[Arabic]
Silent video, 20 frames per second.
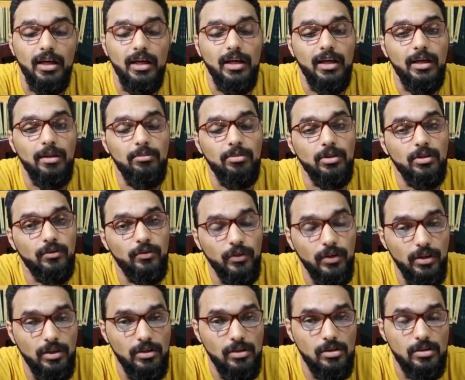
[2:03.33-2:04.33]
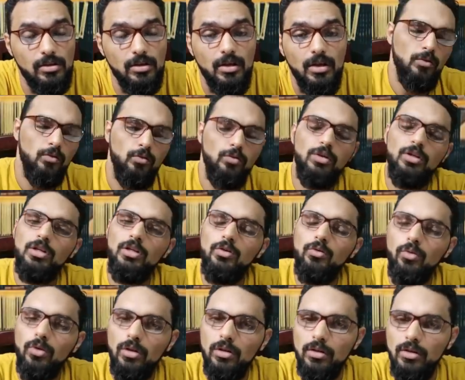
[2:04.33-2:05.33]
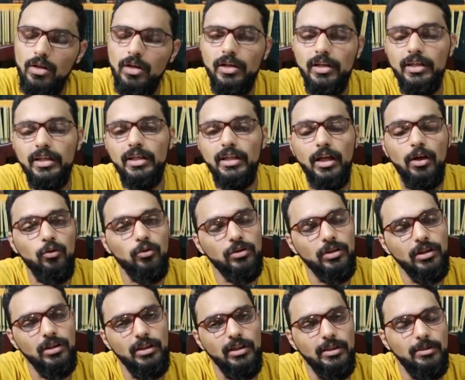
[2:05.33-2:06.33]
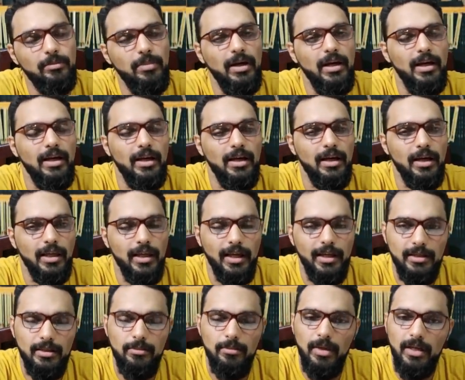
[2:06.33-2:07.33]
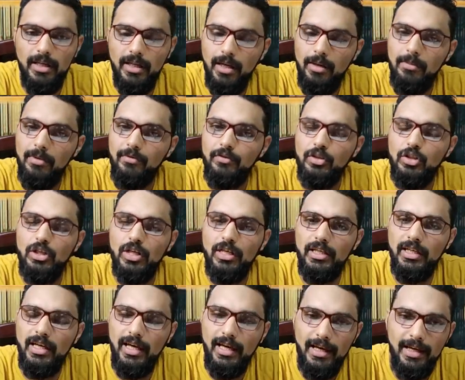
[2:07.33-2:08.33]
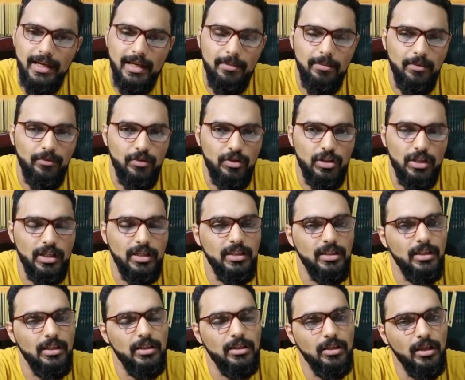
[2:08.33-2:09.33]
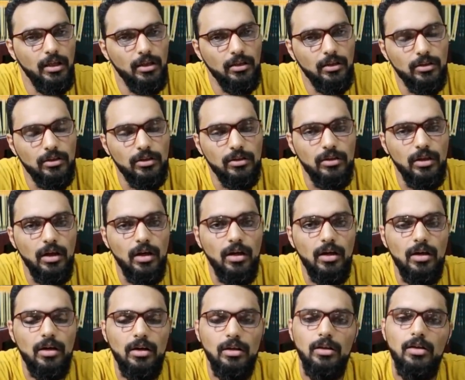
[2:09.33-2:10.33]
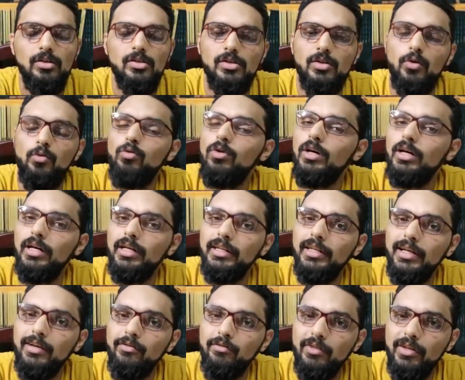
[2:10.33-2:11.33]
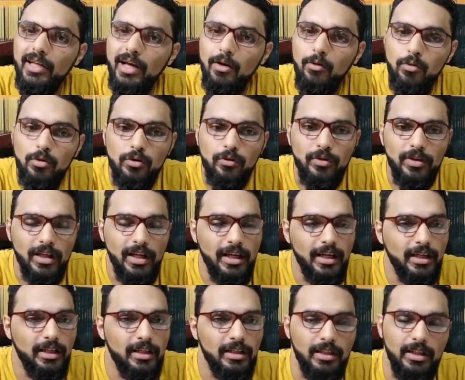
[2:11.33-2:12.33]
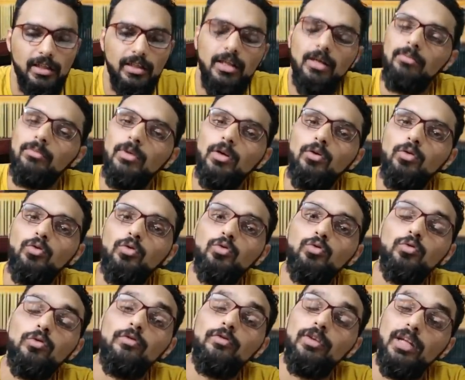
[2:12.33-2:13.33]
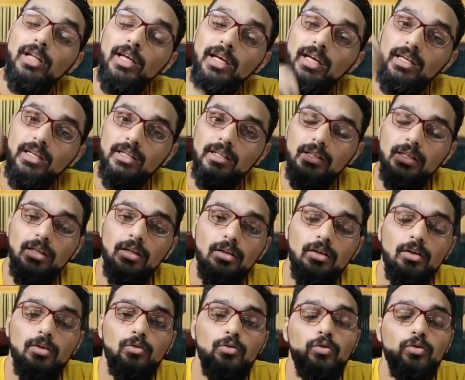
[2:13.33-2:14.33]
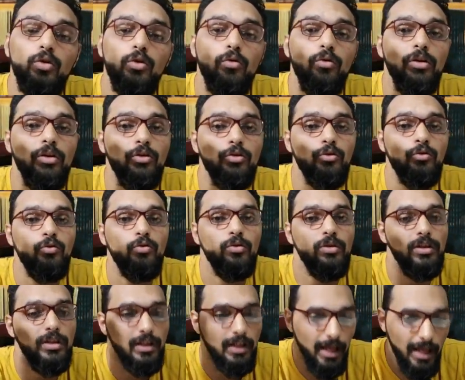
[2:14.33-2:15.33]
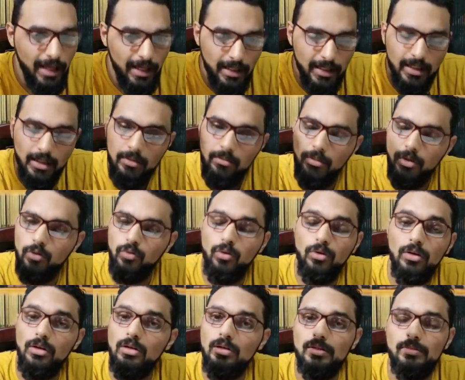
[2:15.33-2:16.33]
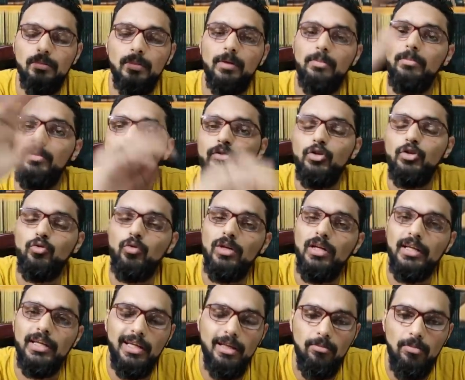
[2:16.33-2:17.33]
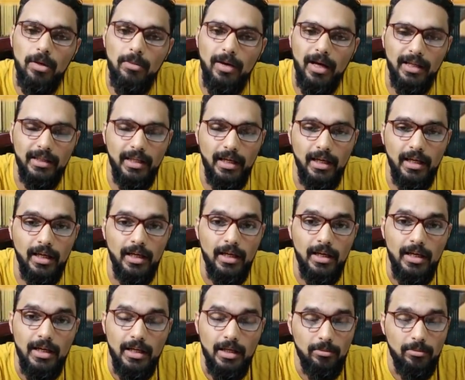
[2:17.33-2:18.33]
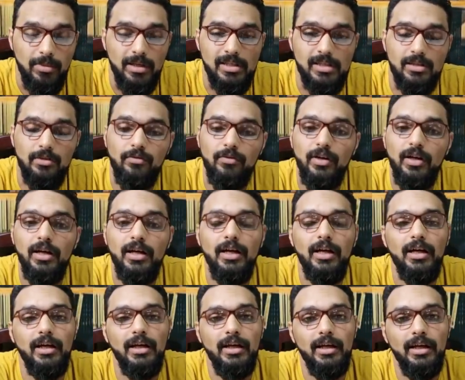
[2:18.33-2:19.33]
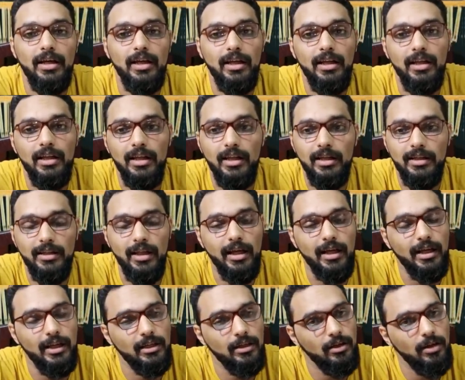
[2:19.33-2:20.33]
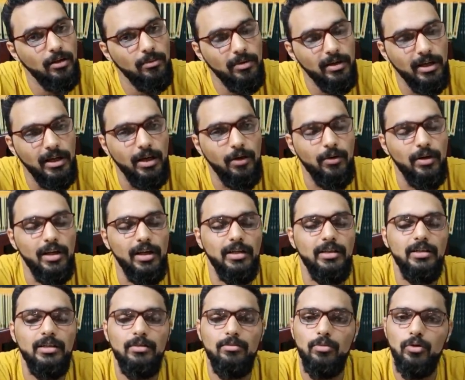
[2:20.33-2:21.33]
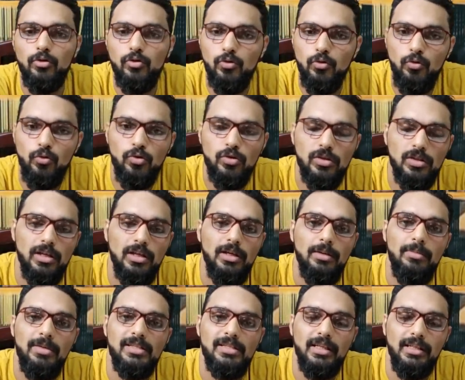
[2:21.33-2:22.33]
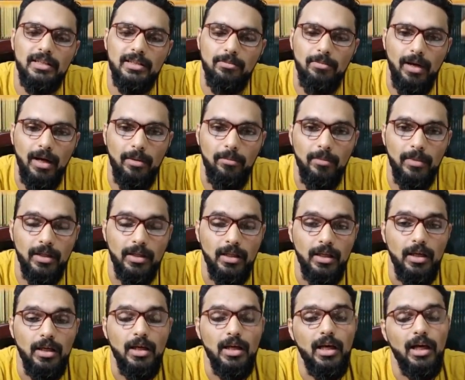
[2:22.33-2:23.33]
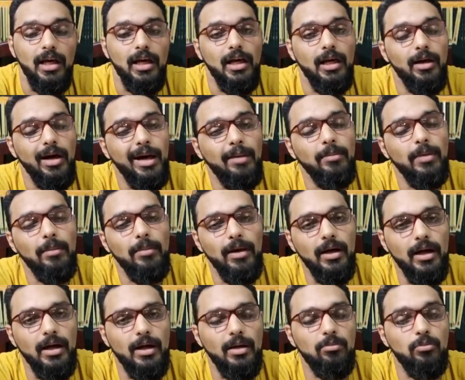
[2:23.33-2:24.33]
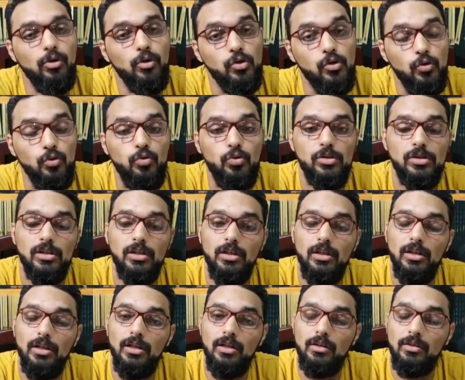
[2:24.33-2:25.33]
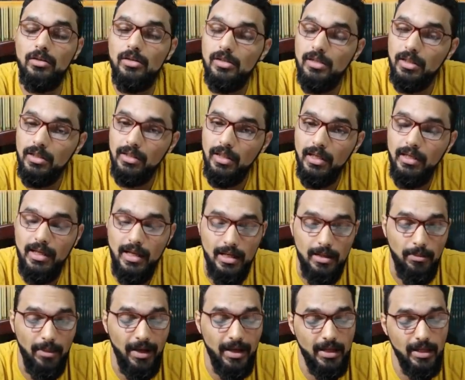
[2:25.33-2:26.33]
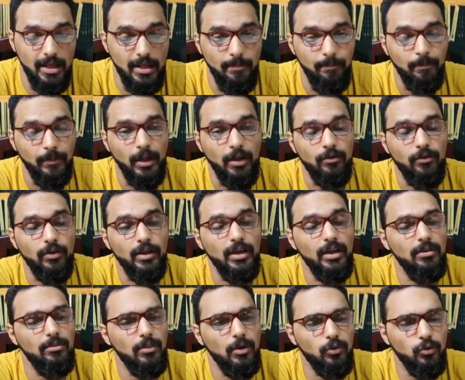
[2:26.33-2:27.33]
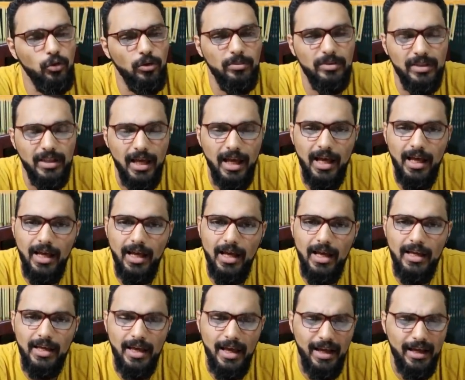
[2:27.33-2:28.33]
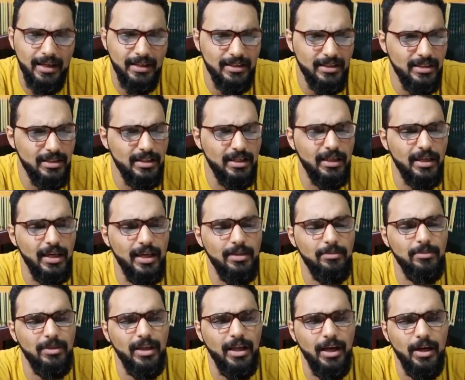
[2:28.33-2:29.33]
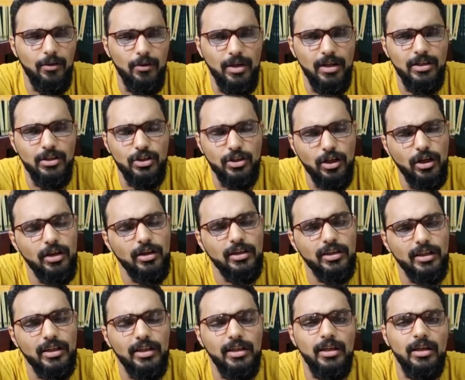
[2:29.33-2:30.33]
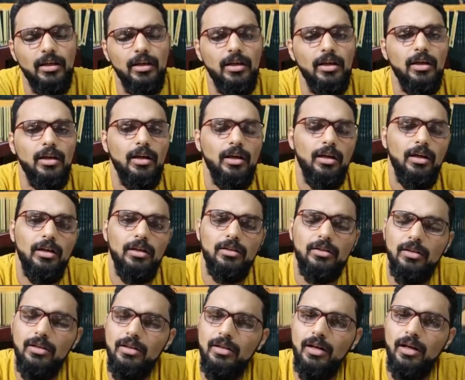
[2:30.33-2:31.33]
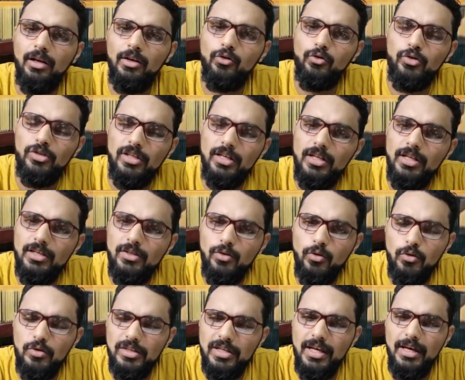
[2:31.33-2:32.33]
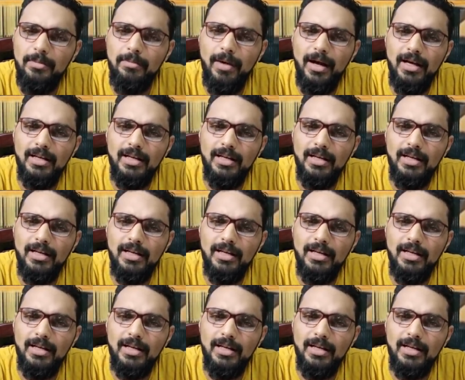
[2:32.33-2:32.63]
آه، بيتفحص والله لو طلعت بقى يعني بريئه ما فيش اي حاجه ما فيش اي ادانه ضدها خلاص هو احنا في الاول وفي الاخر احنا بننقض وفي الاخر القانون هو اللي يقول قال كلمته خلاص ما فيش ولا كلمه بعدها بس فده آه، كان الخبر الاولاني بخصوص آه، بسنت محمد آه، اما بقى بخصوص القصه الثانيه اللي معانا فهي الموضوع بتاعها يعني كان من حوالي شهر كده آه، طلع الاستاذ حسام